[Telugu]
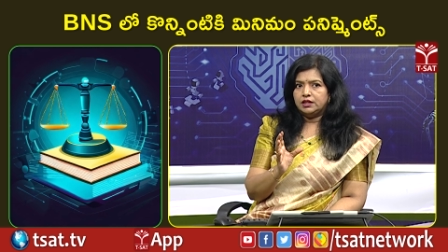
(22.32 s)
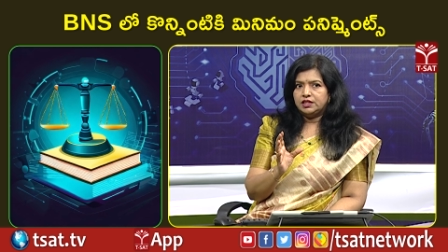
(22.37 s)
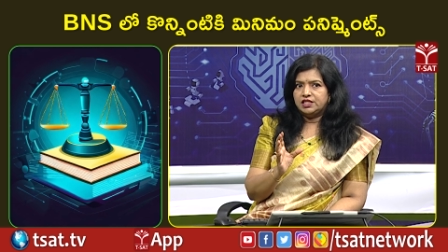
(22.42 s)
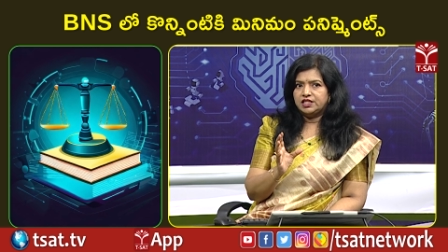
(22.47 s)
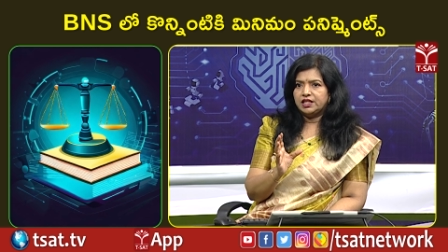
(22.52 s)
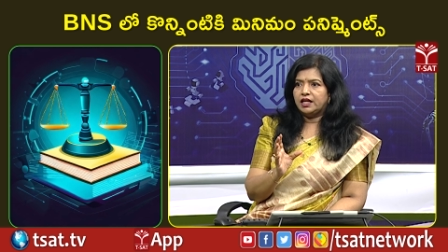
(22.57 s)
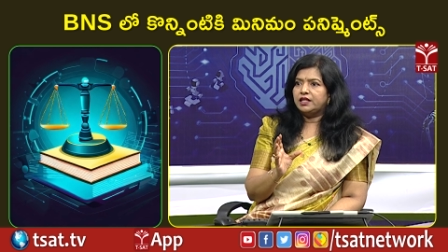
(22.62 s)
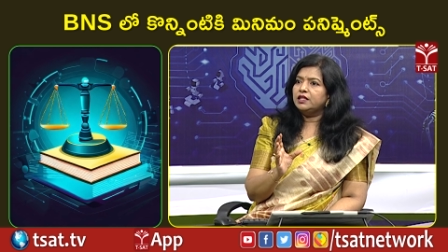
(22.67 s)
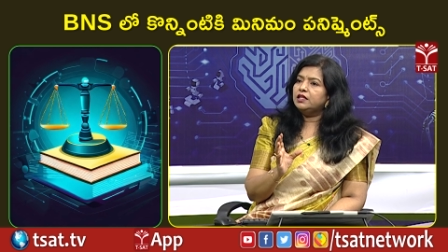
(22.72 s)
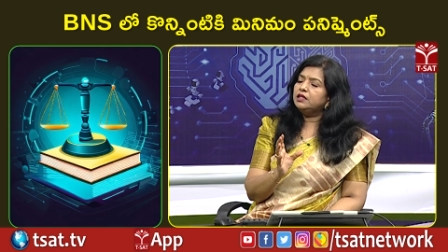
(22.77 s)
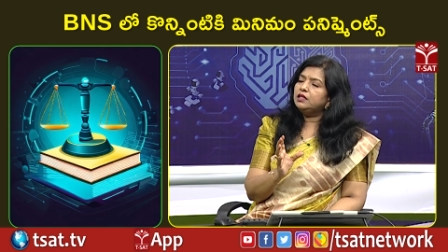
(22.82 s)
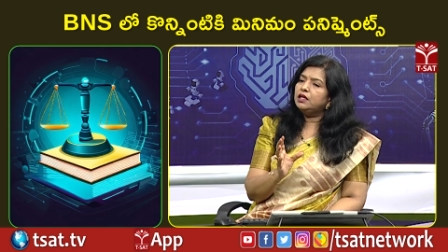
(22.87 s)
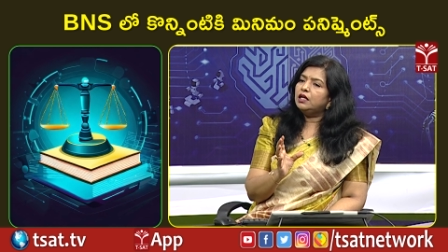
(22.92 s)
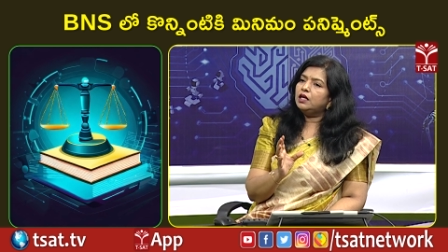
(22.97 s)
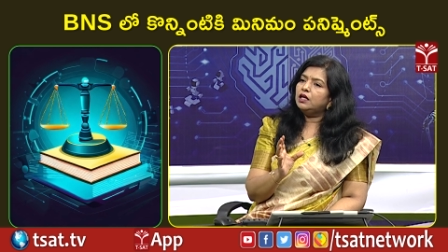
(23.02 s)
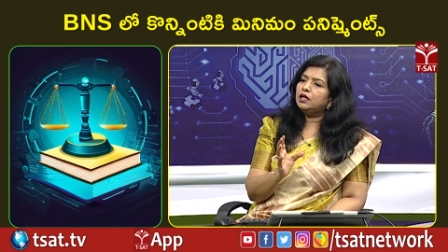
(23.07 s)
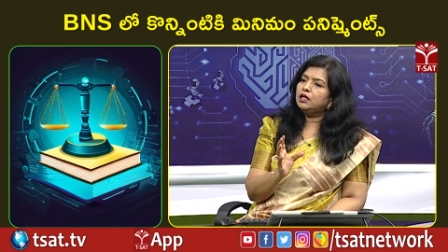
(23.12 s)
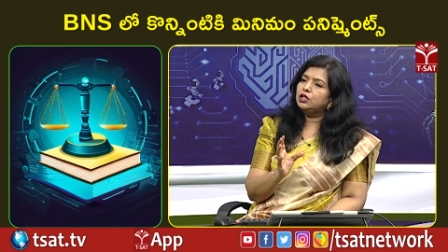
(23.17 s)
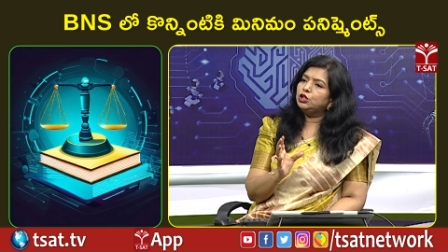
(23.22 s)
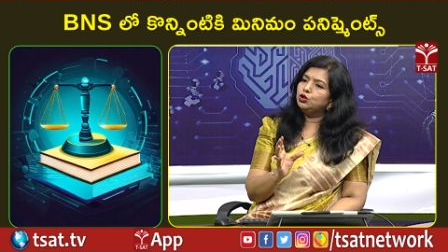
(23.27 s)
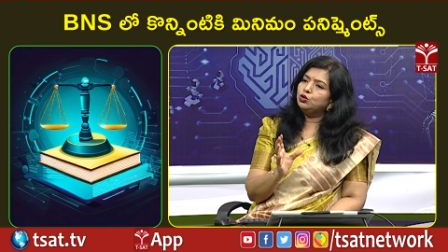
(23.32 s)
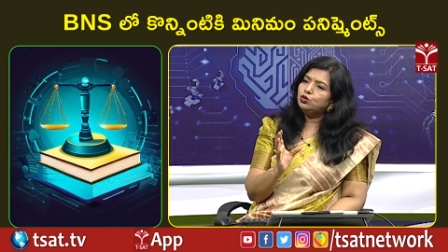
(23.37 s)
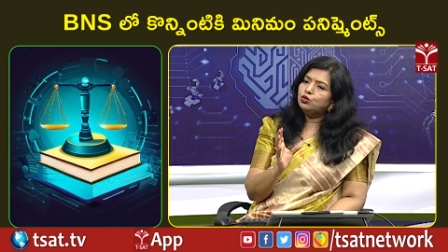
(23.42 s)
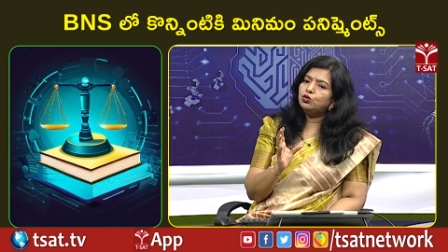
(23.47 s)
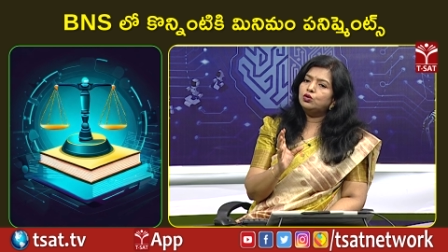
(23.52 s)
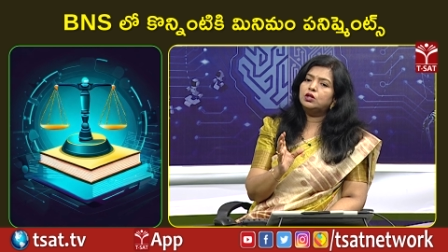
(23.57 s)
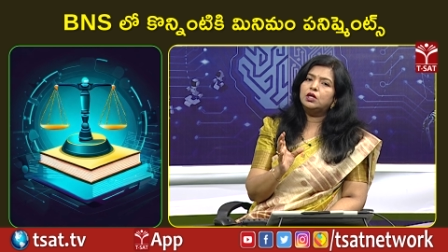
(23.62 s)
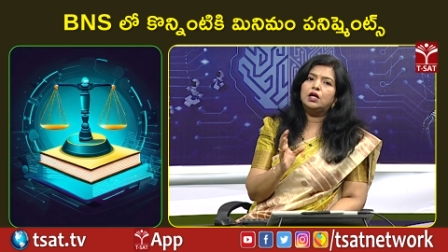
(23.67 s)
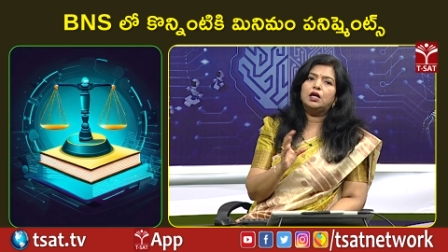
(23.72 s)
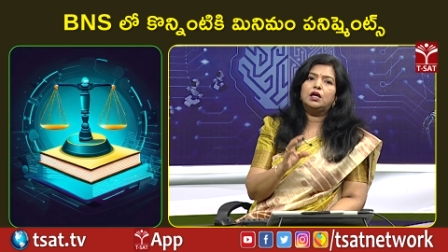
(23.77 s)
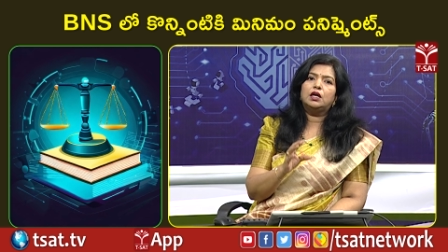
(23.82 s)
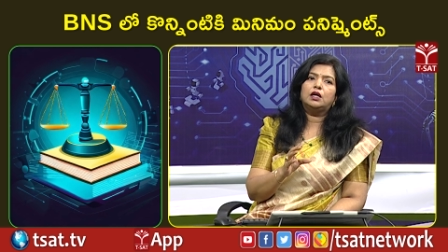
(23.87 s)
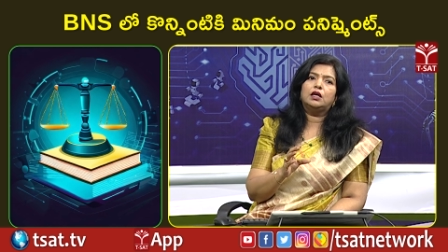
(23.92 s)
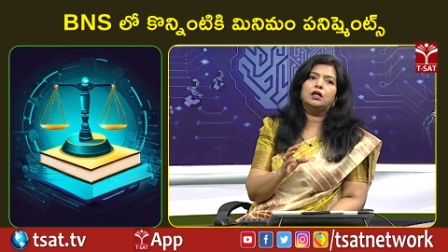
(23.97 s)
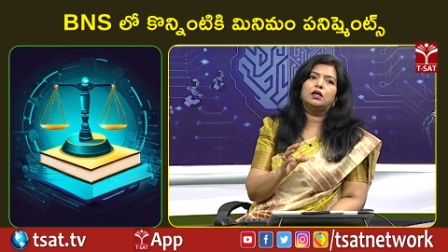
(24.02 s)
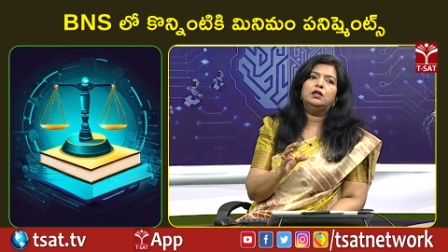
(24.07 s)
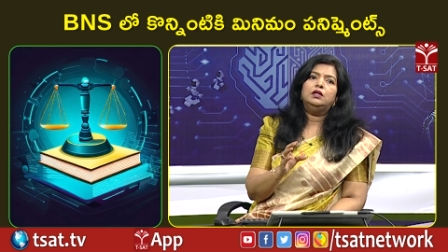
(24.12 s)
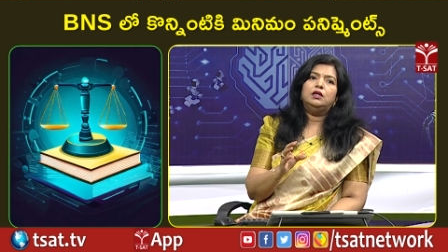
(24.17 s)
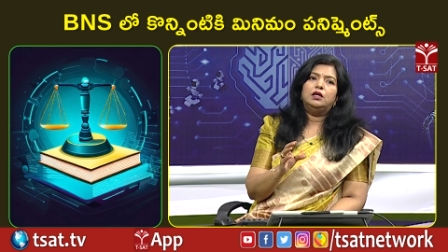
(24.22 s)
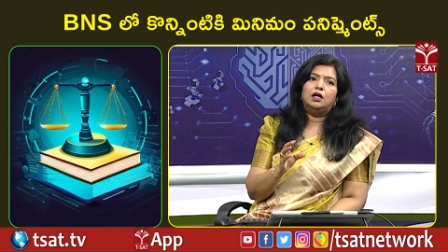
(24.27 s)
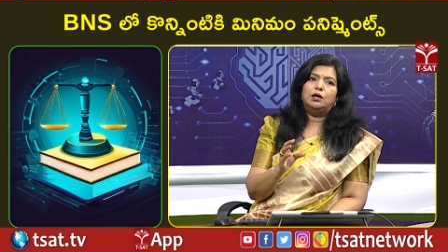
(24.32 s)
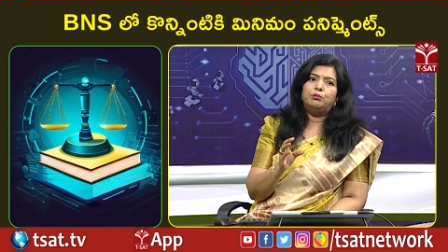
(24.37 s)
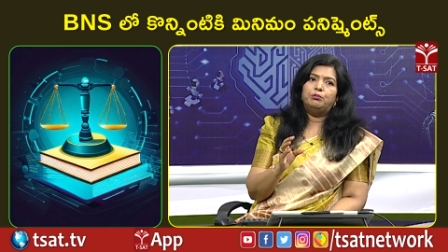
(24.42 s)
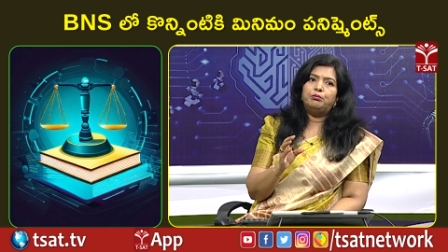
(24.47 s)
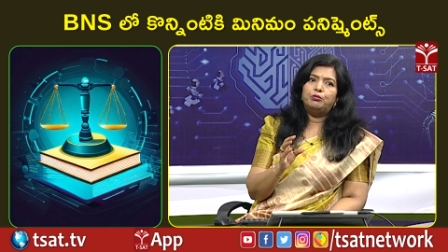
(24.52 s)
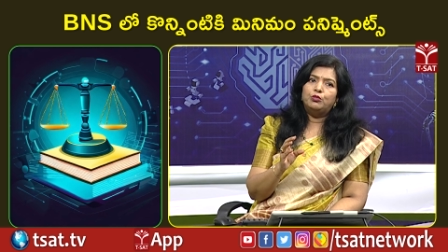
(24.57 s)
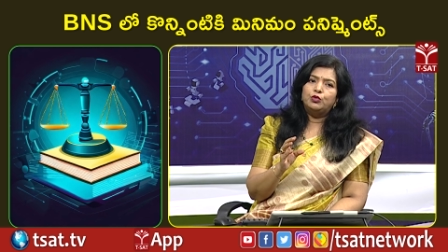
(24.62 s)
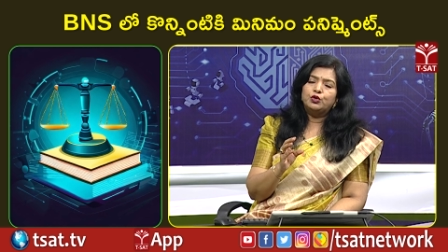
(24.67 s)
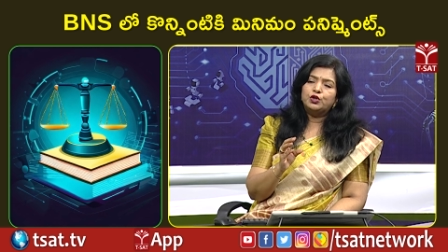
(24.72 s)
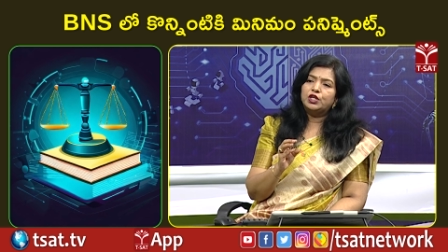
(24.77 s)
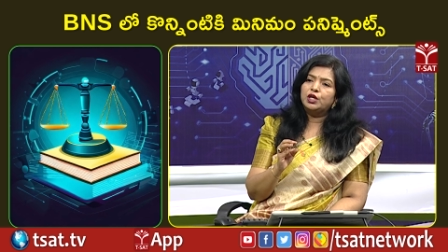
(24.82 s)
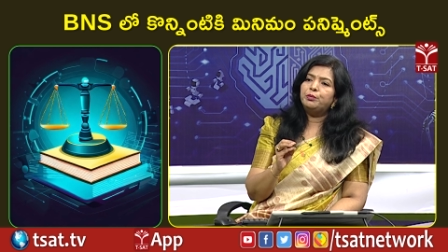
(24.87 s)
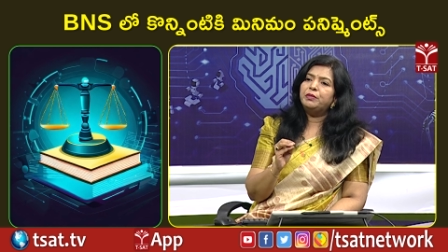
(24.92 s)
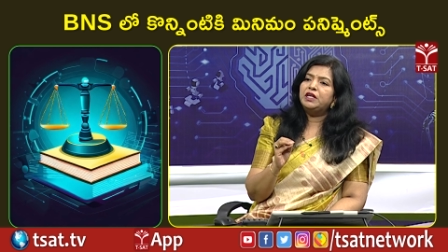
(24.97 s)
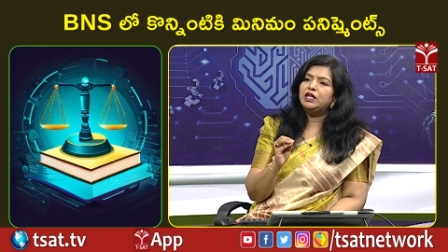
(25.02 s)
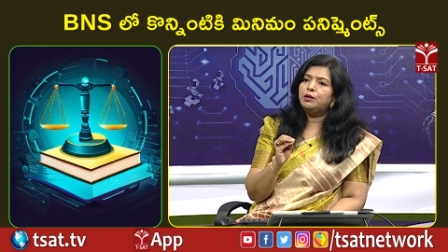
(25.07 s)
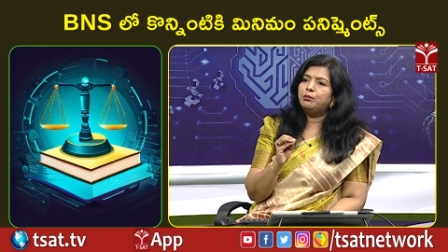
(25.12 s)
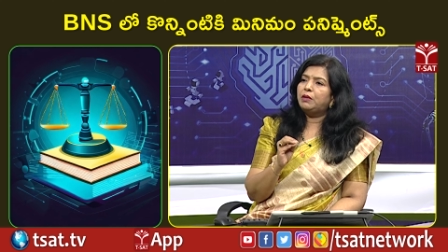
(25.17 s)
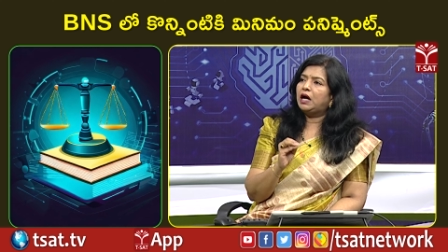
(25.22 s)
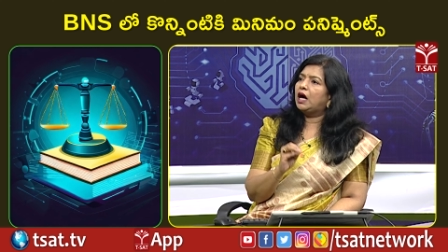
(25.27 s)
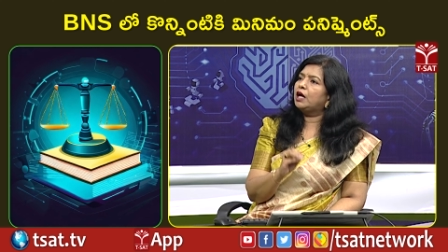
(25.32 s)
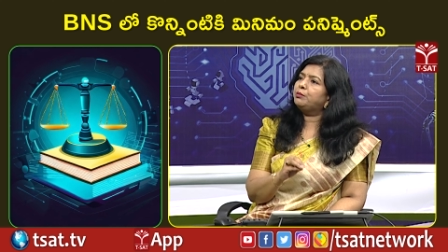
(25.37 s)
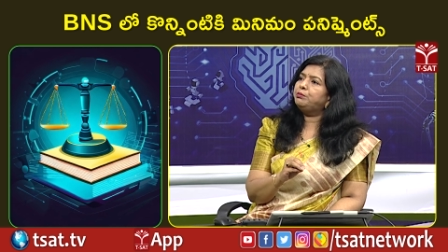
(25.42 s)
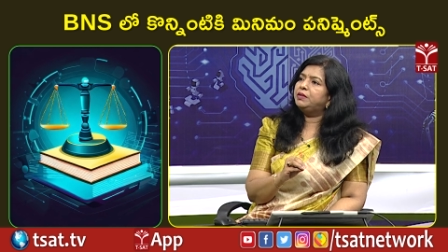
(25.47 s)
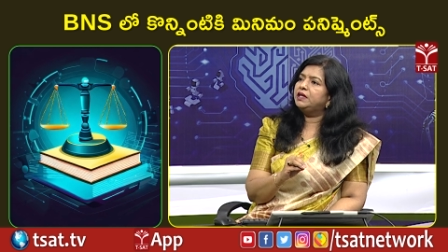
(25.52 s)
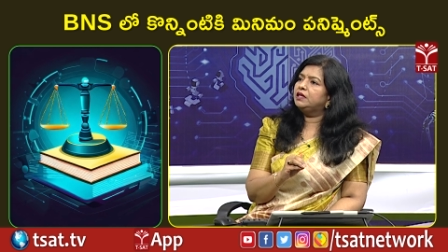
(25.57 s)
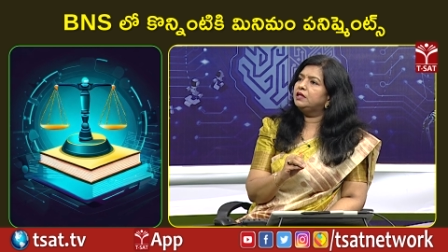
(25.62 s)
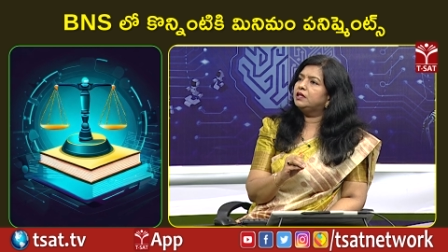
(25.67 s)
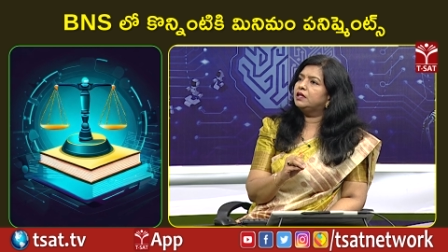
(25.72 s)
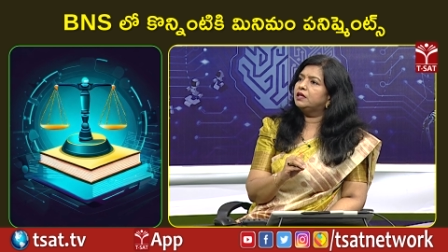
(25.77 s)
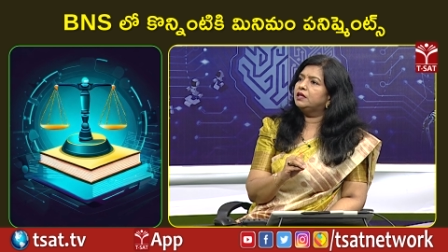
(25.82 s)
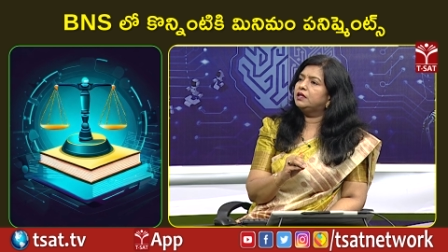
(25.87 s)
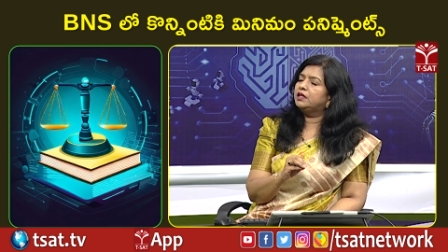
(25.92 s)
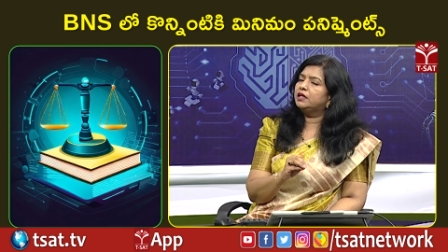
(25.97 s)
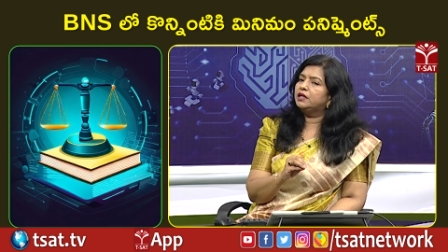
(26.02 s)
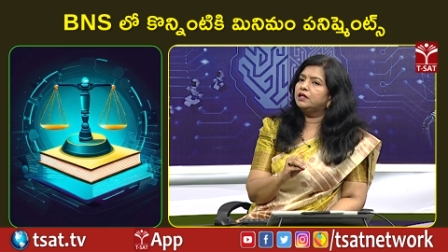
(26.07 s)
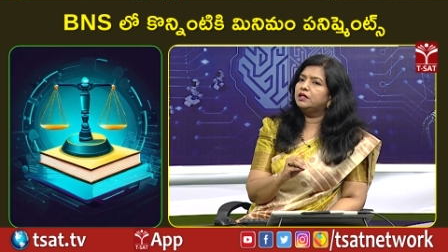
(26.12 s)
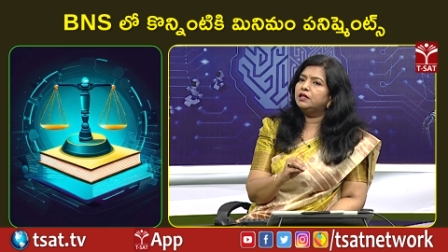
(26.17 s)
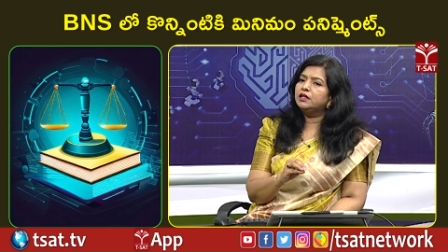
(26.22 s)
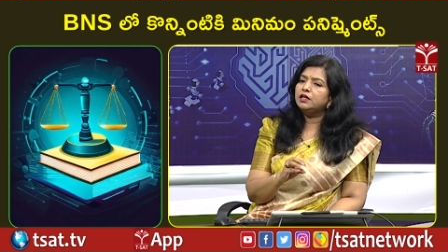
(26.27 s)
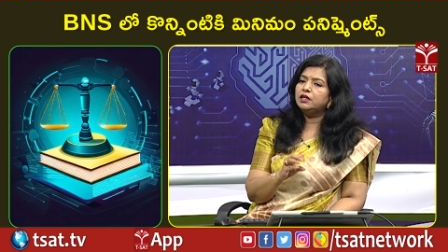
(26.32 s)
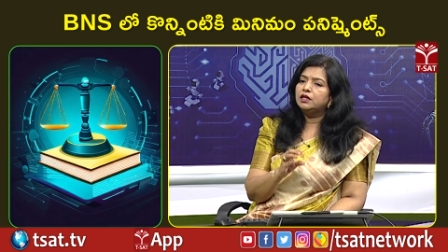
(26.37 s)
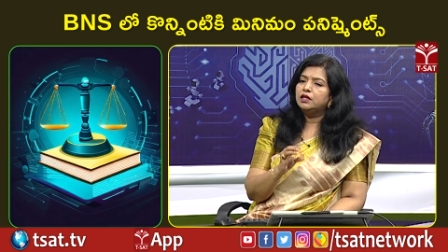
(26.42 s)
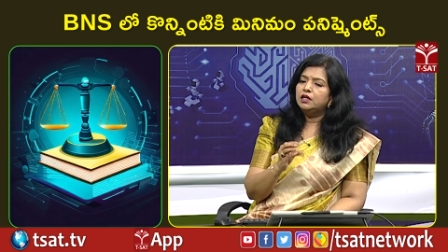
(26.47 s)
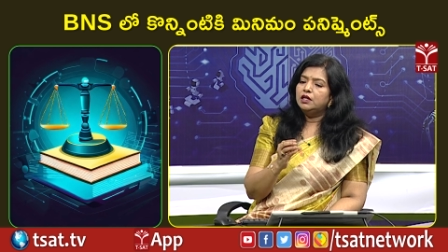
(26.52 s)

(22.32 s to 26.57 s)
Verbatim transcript: జరిగిన ఇంకొక ముఖ్యమైన మార్పు ఏంటంటే అండి